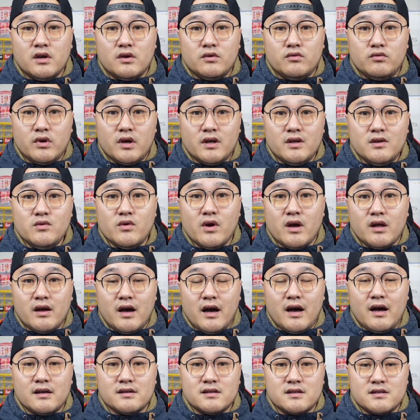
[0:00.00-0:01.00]
远远
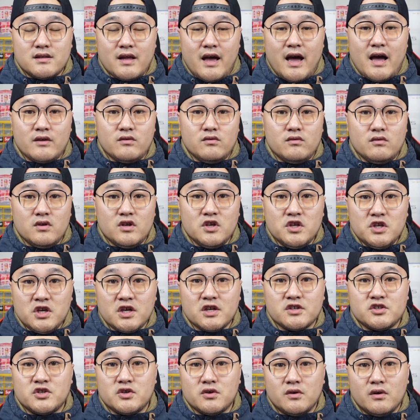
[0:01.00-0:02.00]
哈大于一
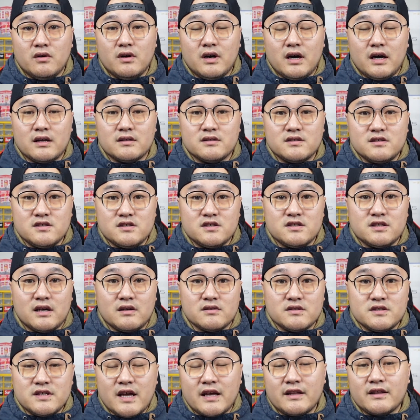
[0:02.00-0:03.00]
个球啊，至少
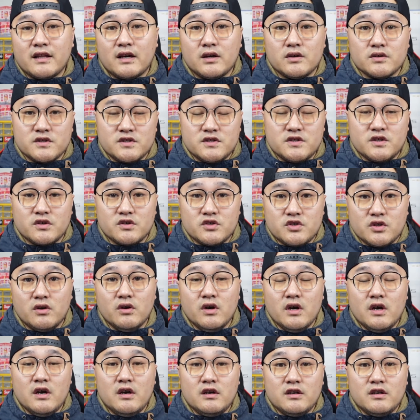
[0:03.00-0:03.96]
三到四个球。